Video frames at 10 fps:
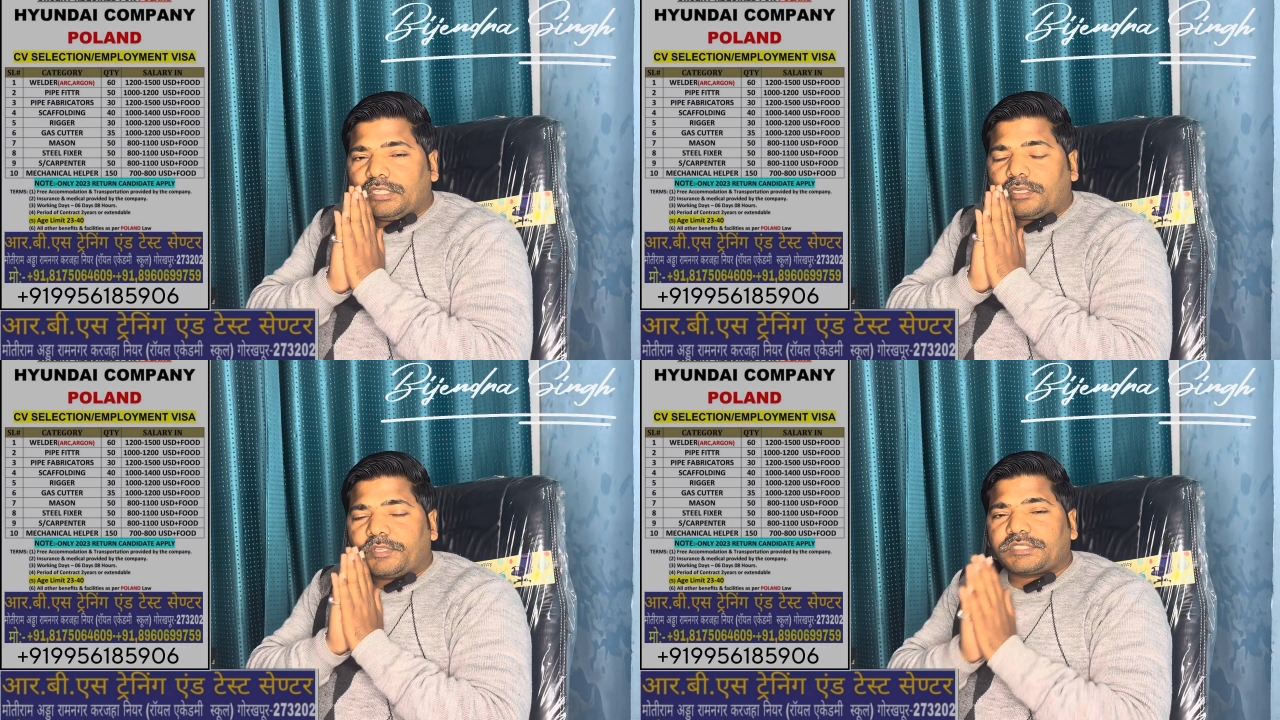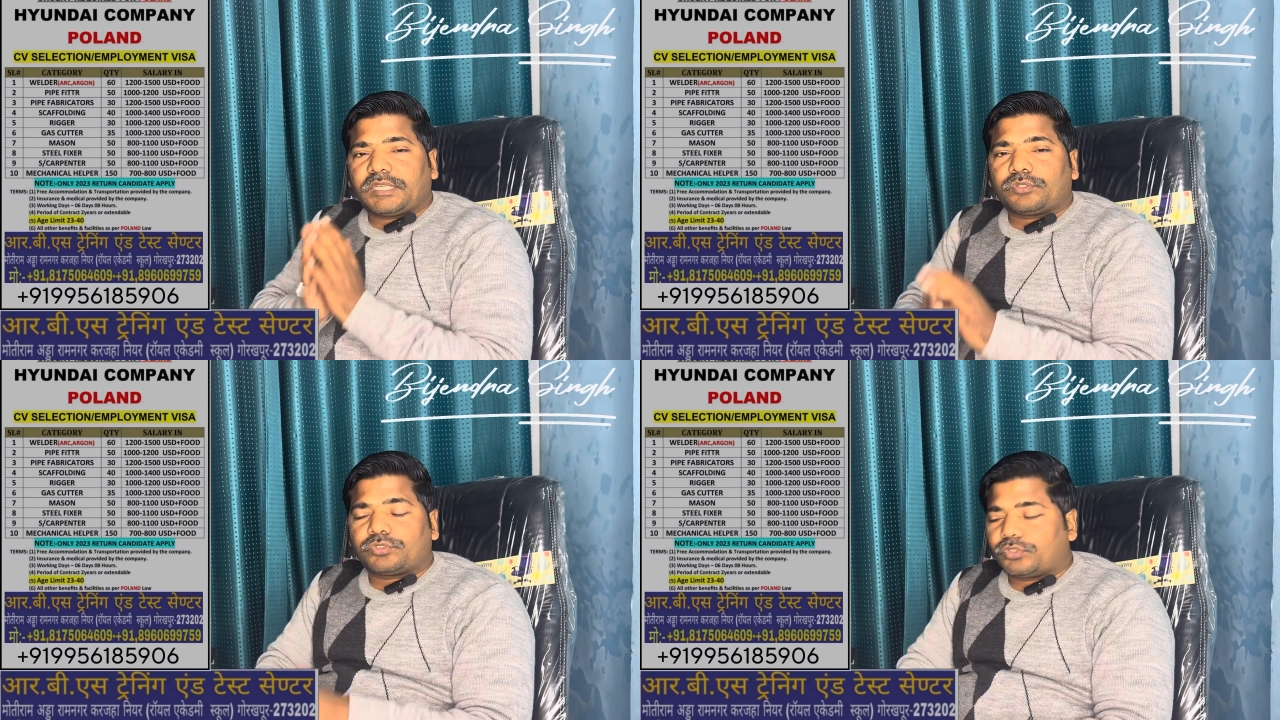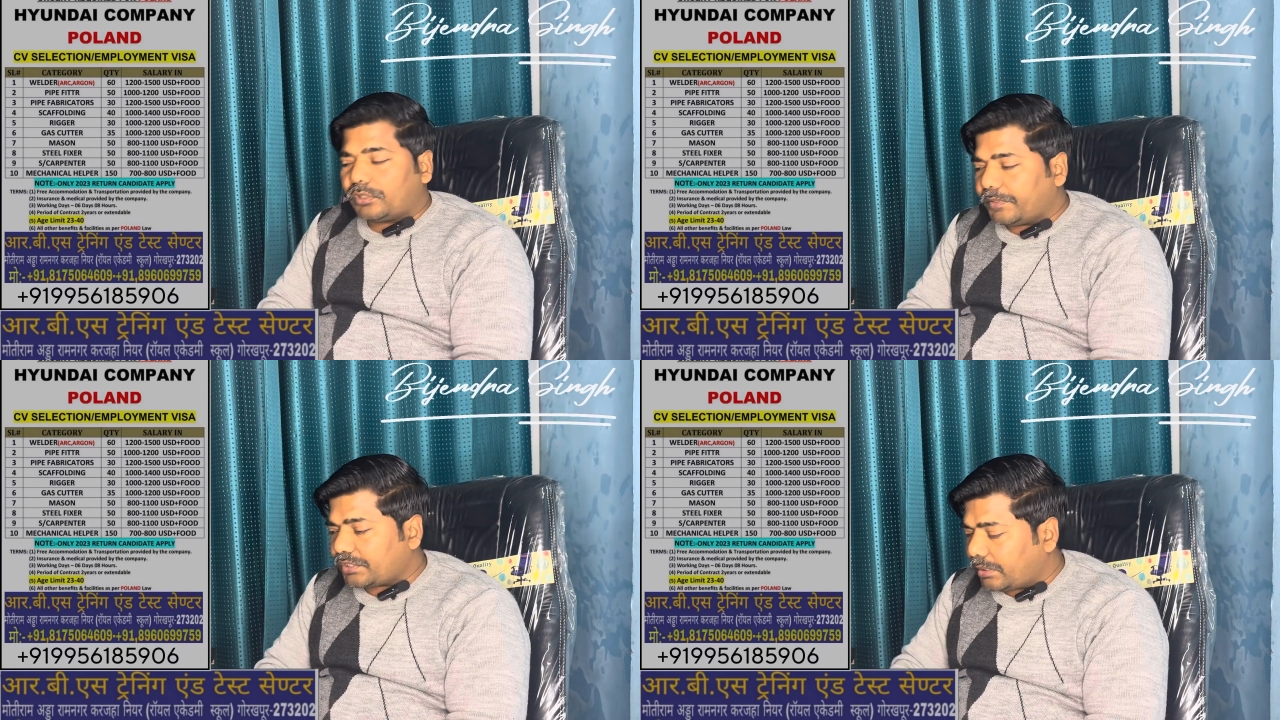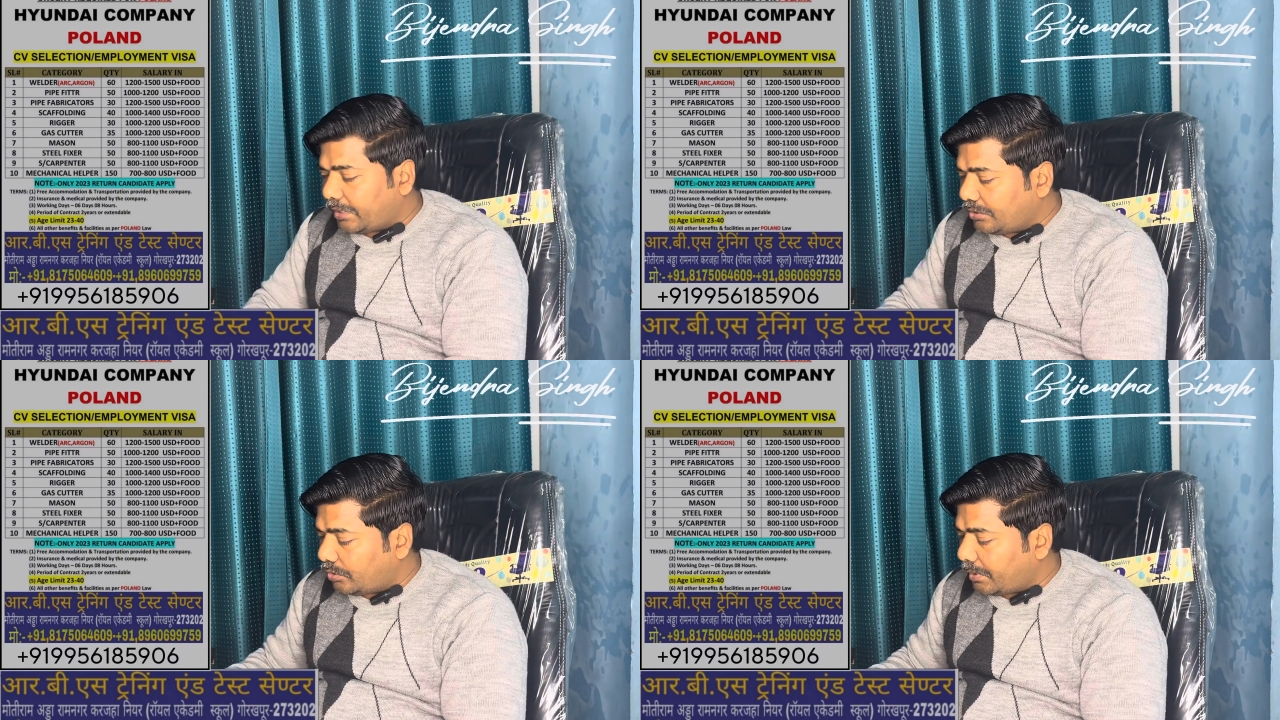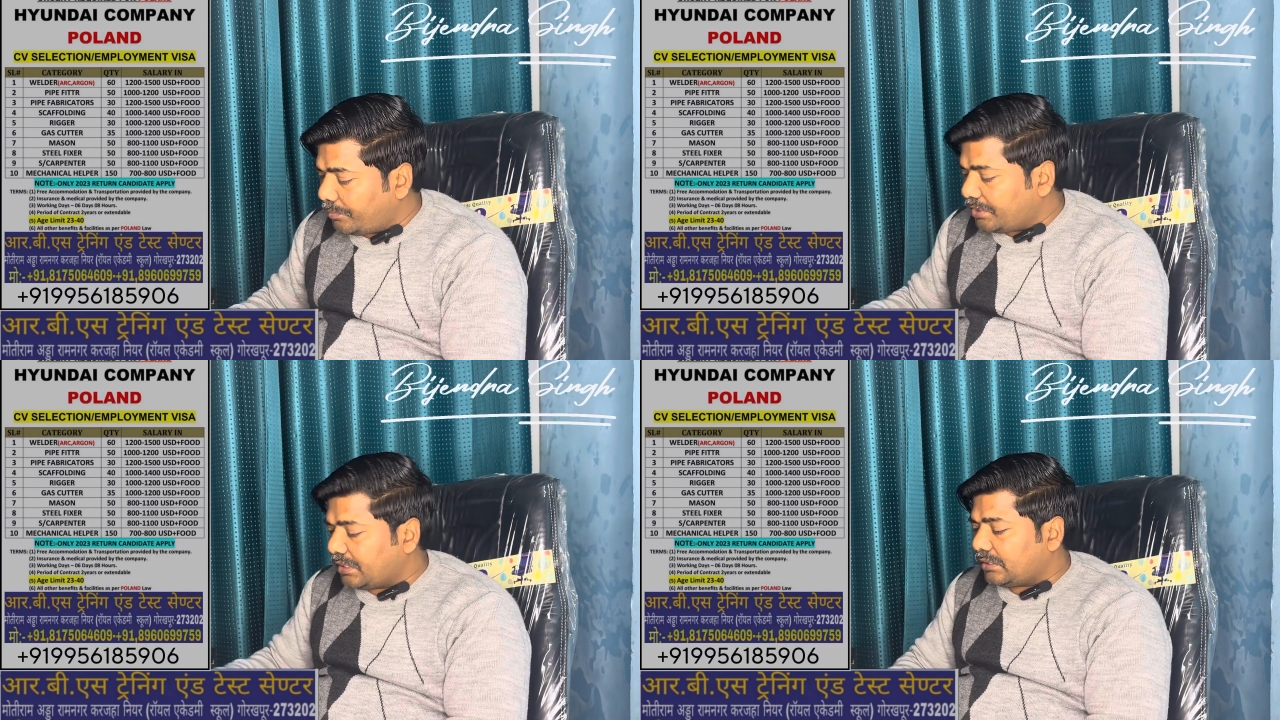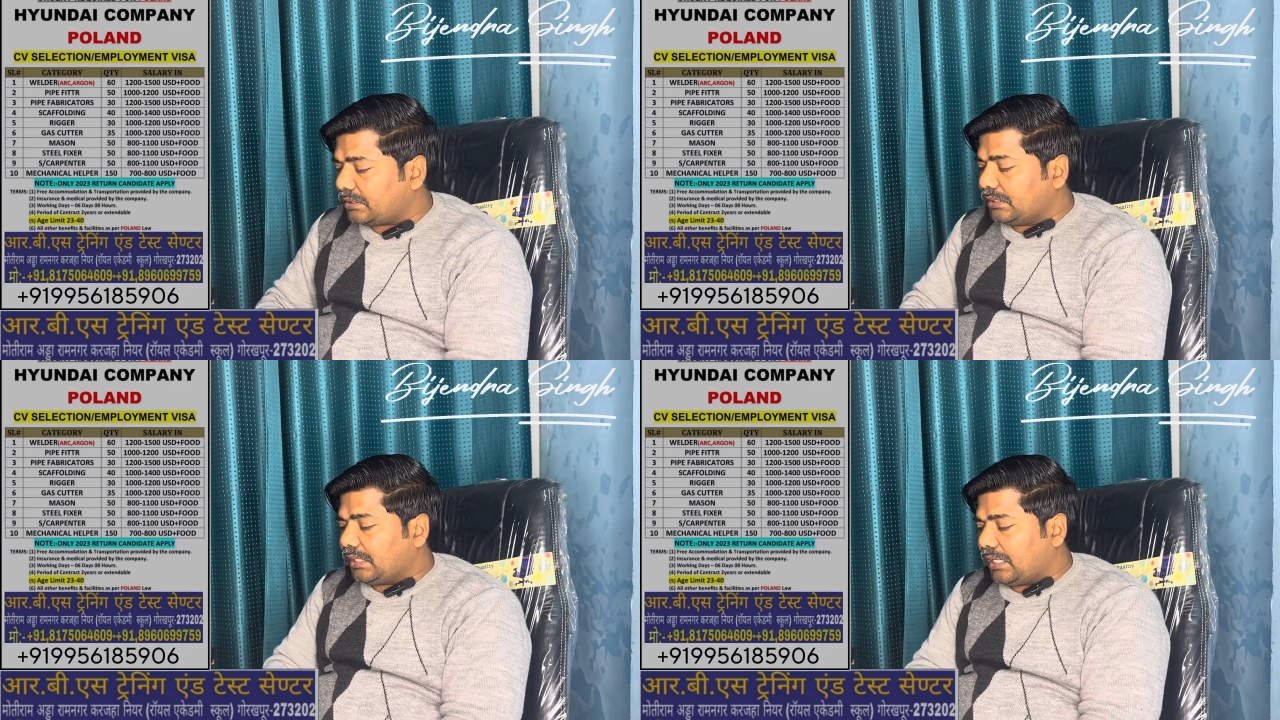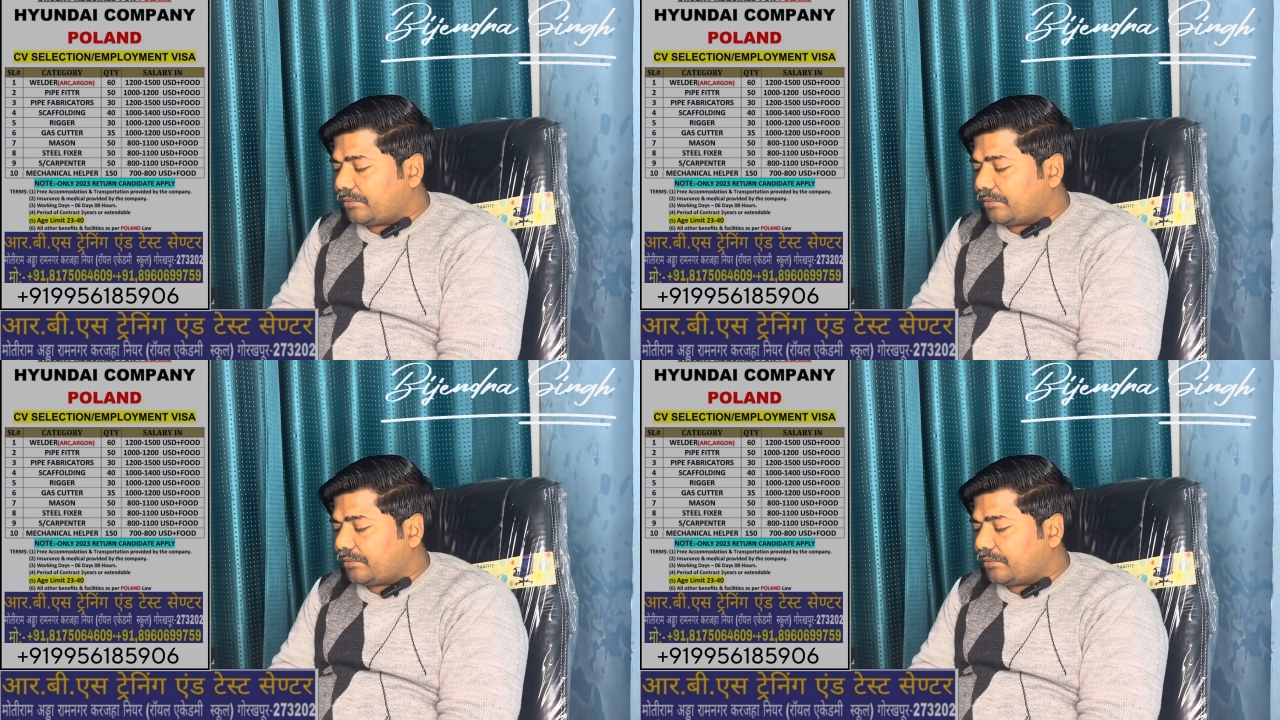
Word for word: नमस्कार दोस्तों नमस्कार भाइयों मैं विजेंद्र सिंह